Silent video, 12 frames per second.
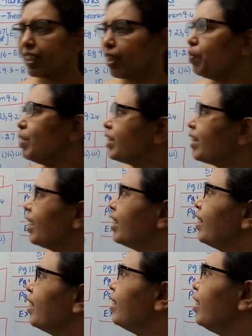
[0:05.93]
தமிழ்
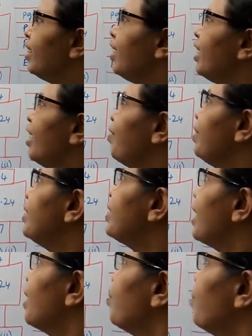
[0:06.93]
சேனல் லெவன்த்
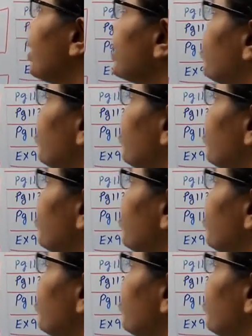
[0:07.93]
ஸ்டாண்டர்ட் மேக்ஸ்